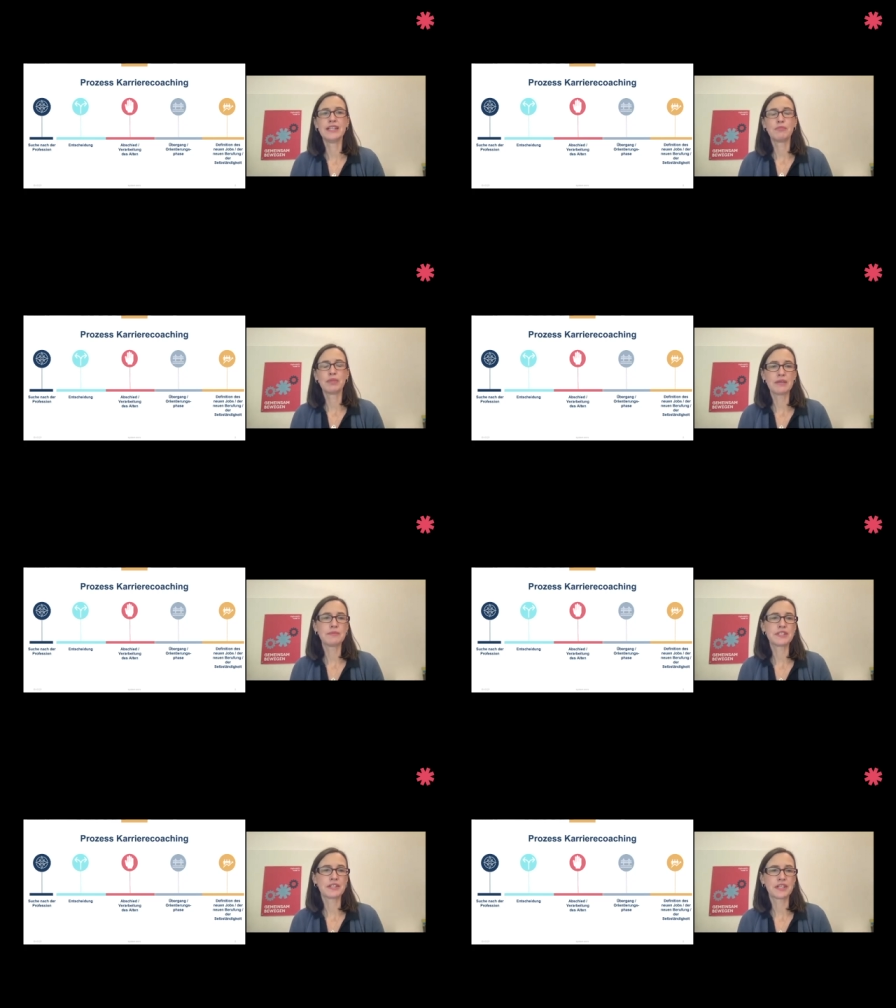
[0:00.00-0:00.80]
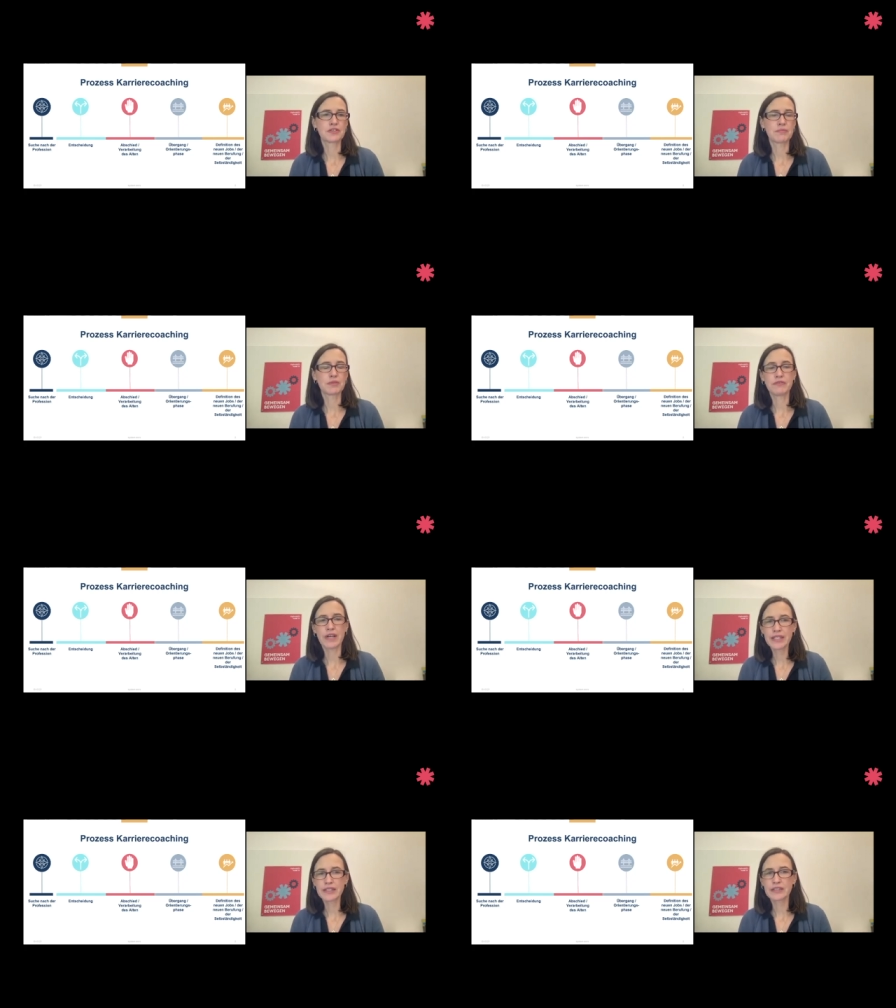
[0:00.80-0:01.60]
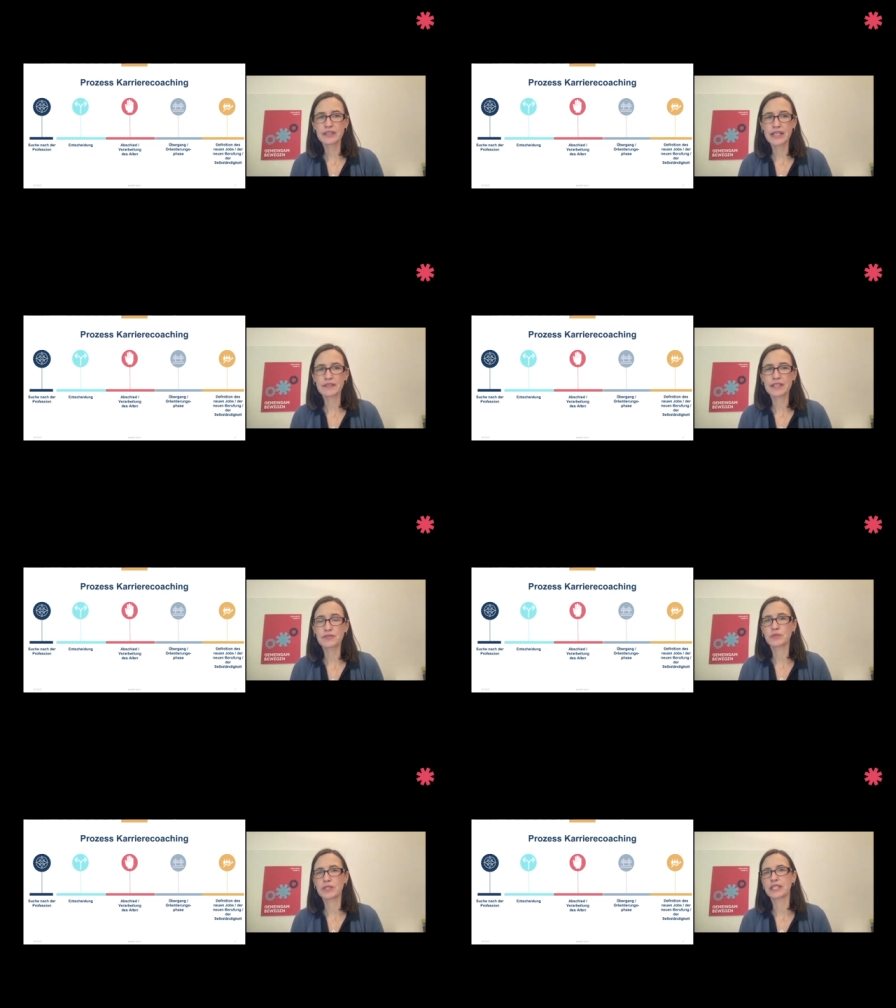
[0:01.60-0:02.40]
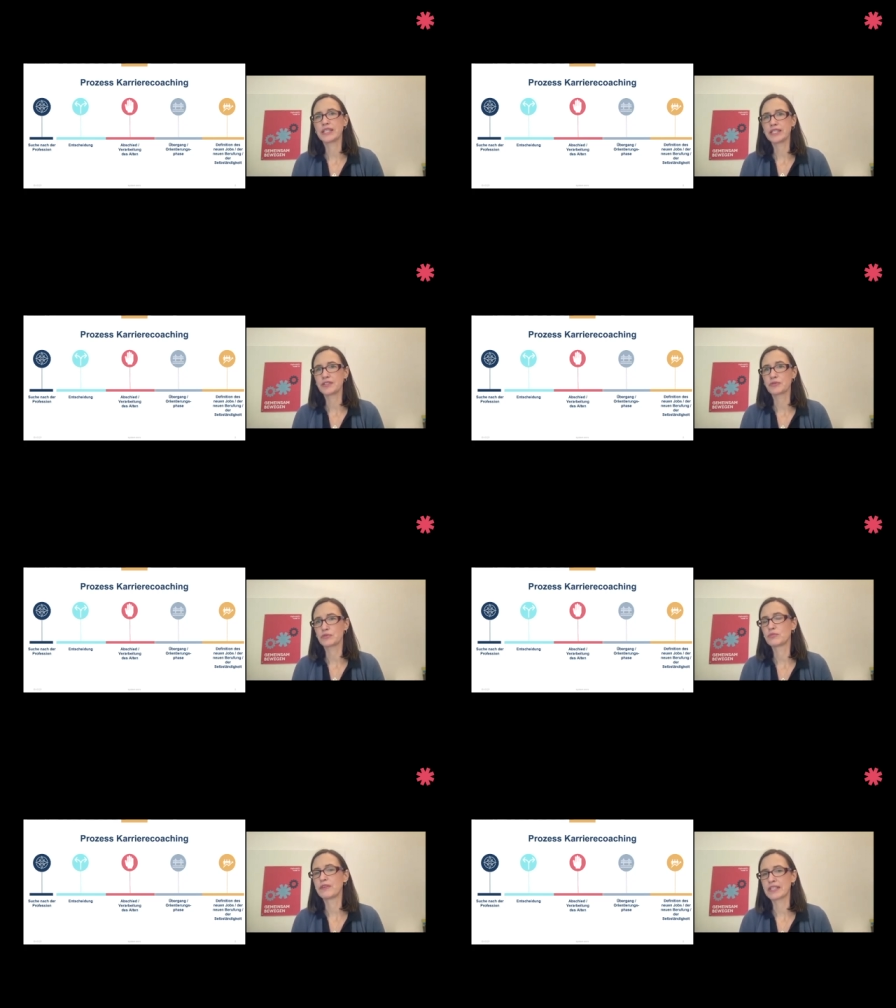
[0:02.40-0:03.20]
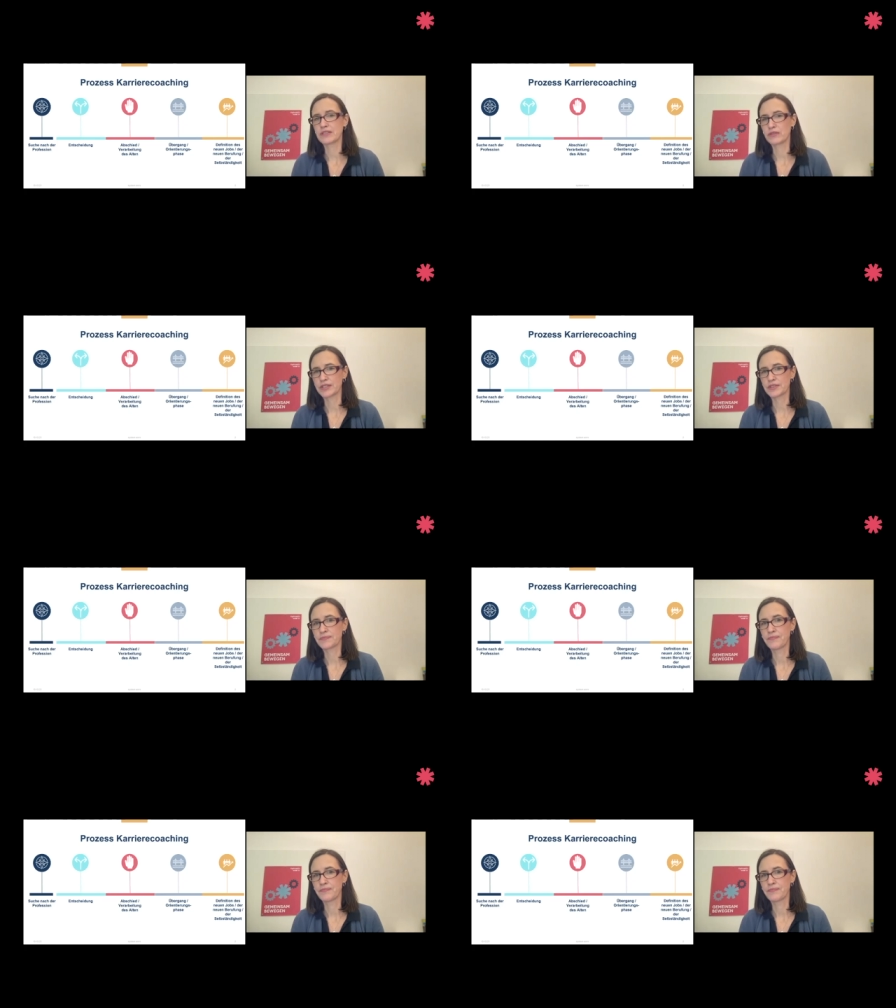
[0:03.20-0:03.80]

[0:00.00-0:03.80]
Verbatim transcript: Bleibe ich in dem Job und verändere etwas oder gehe ich und suche mir was Neues?